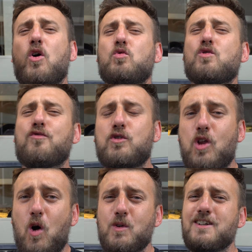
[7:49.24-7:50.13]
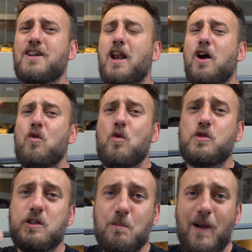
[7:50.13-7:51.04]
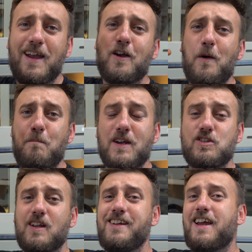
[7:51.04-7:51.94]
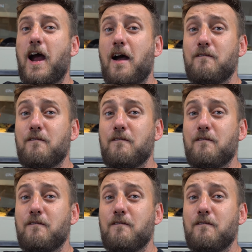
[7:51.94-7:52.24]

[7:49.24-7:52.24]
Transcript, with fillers: Otóż w tą niedzielę, 8 października,